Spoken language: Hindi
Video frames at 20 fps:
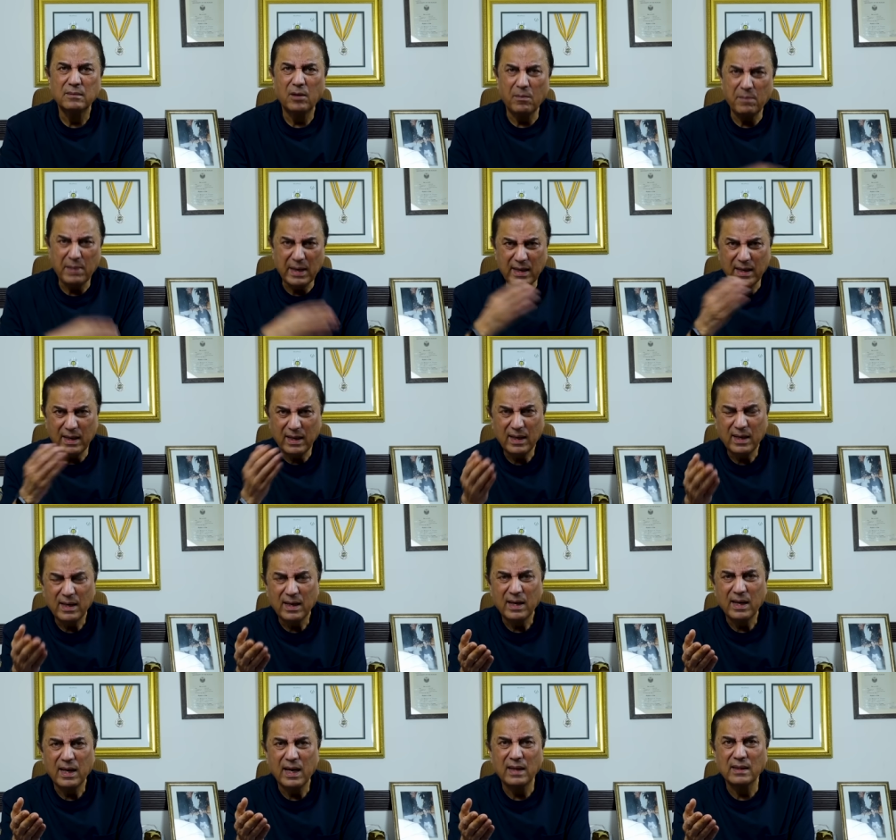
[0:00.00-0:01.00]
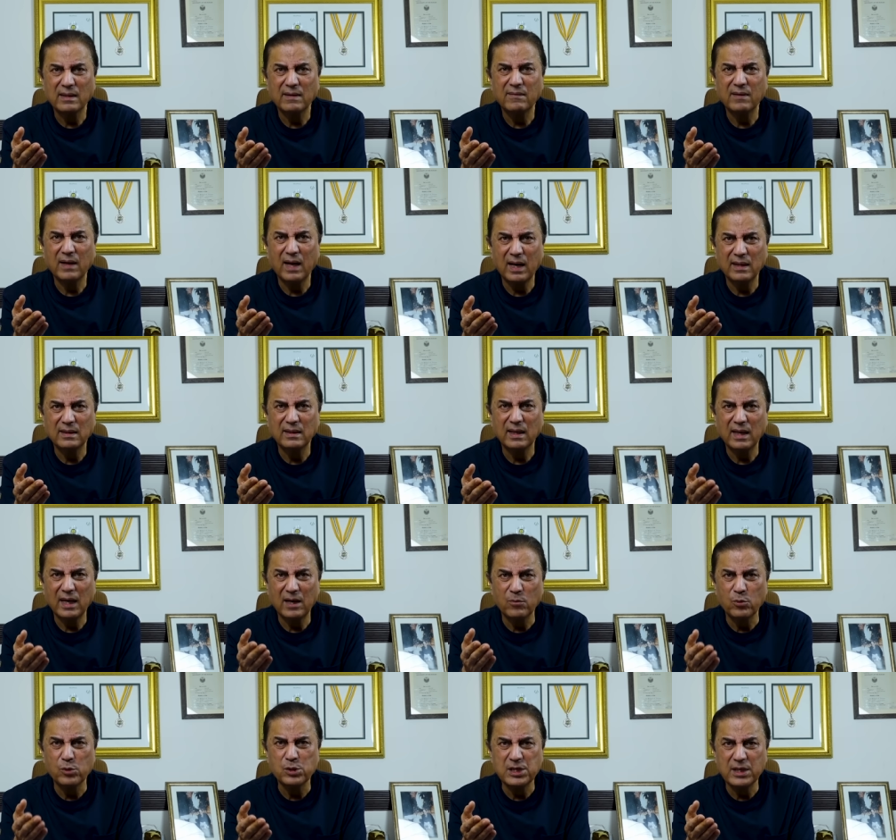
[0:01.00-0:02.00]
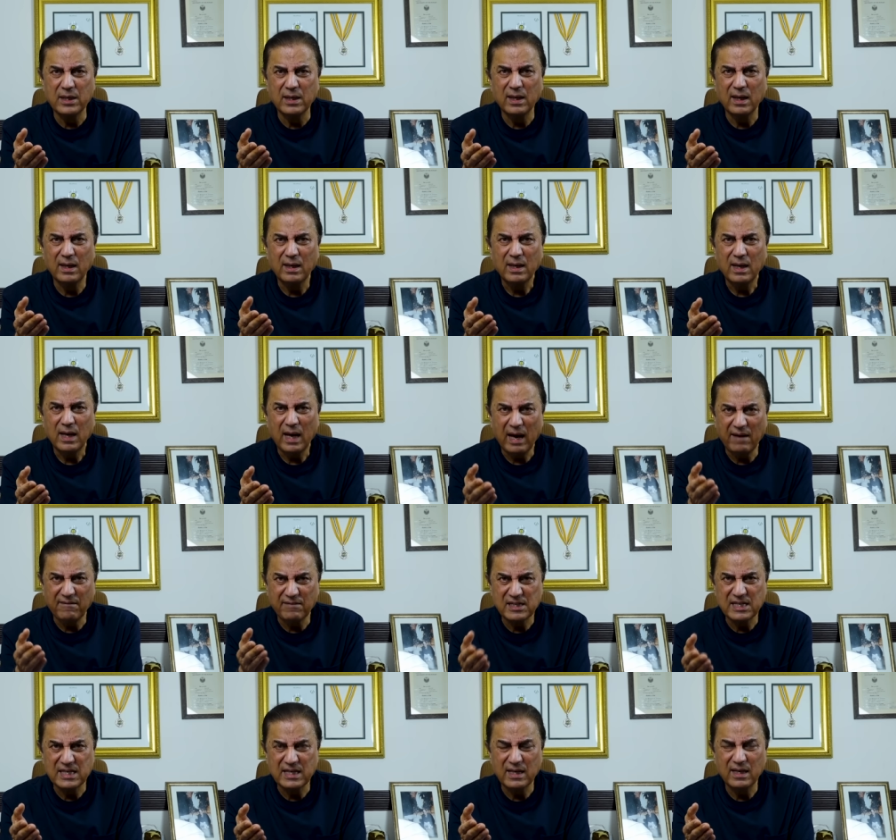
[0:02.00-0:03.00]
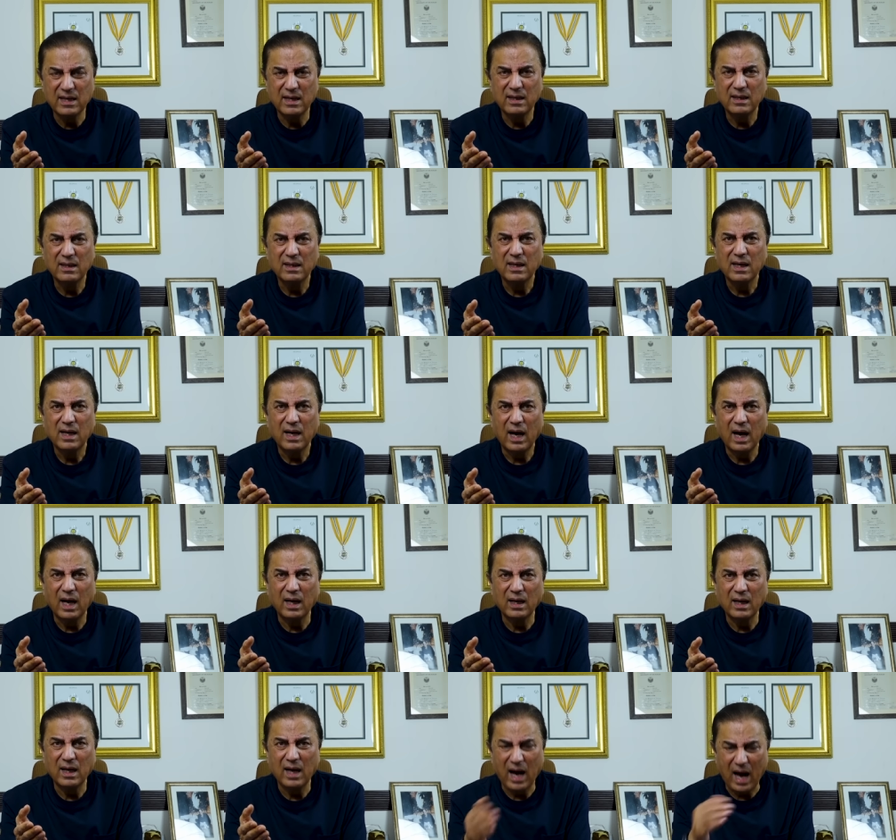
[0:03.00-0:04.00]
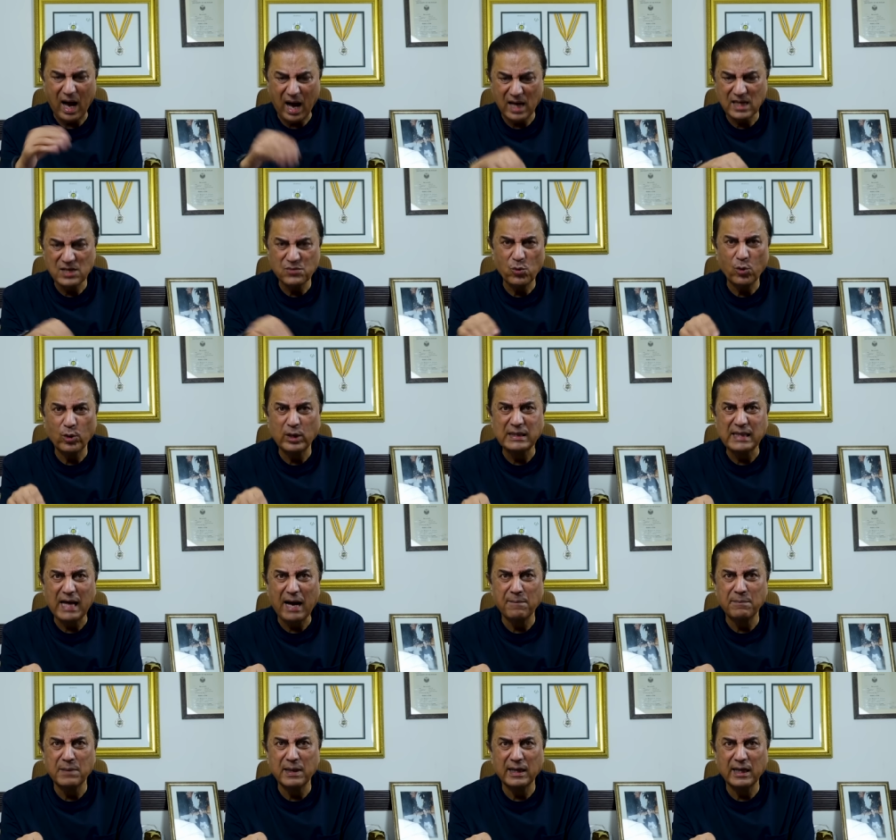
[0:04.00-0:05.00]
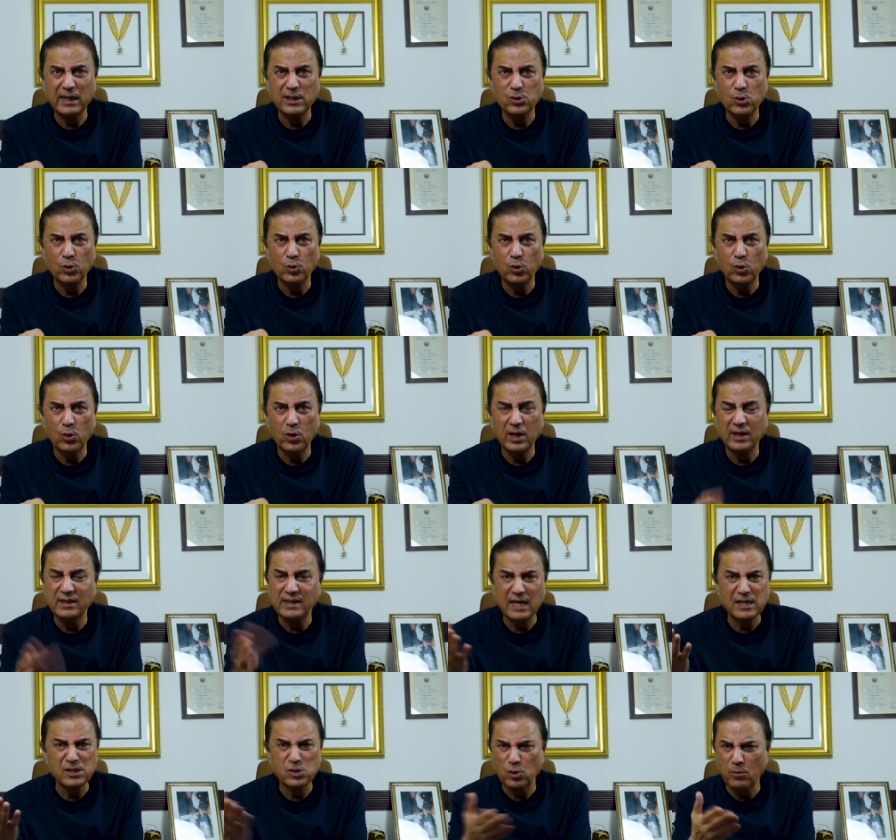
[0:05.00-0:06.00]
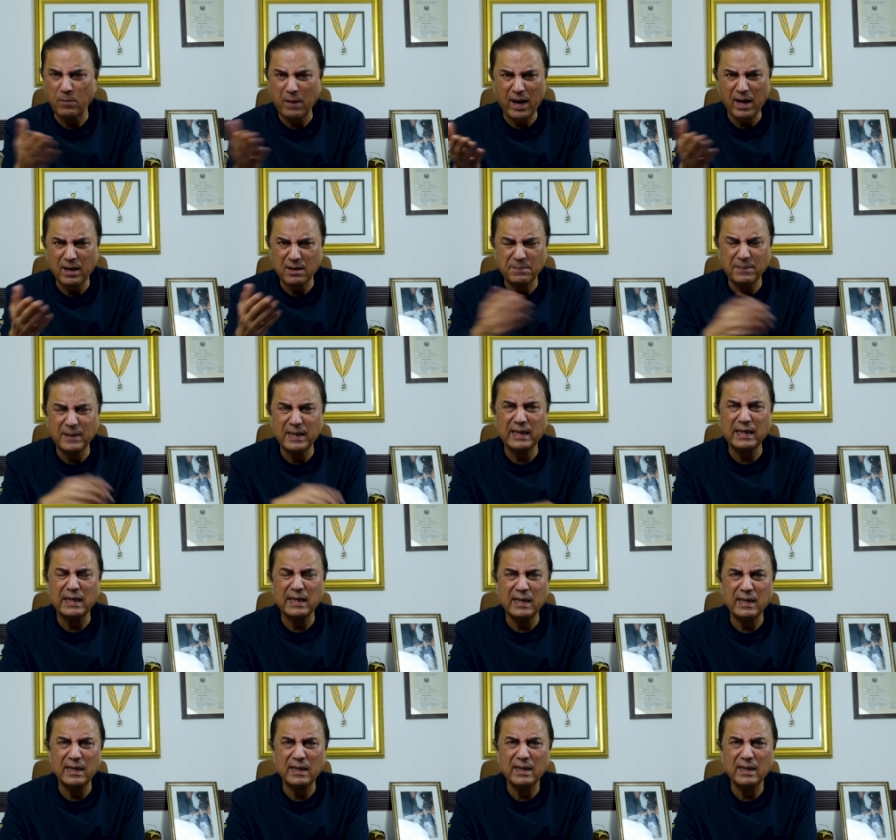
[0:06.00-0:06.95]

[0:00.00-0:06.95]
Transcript: और मैंने एक दफ़ा कहा था कि अबू सीन एवसीन अगर आज वो किताब लिखें जो उन्होंने दस सौ में लिखी